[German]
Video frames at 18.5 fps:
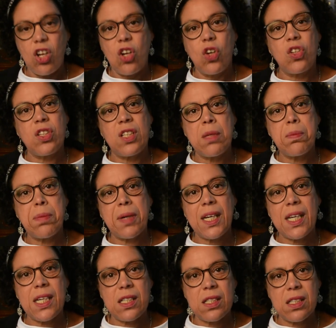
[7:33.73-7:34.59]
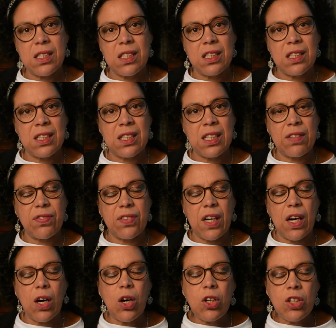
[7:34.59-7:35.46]
Und den Berichten der
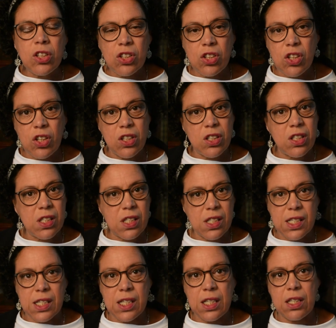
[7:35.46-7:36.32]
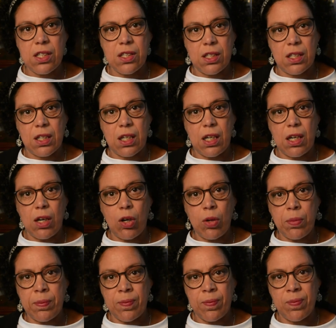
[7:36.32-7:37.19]
Frauen können sie nicht
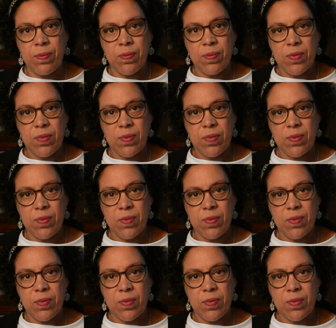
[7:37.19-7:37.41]
glauben.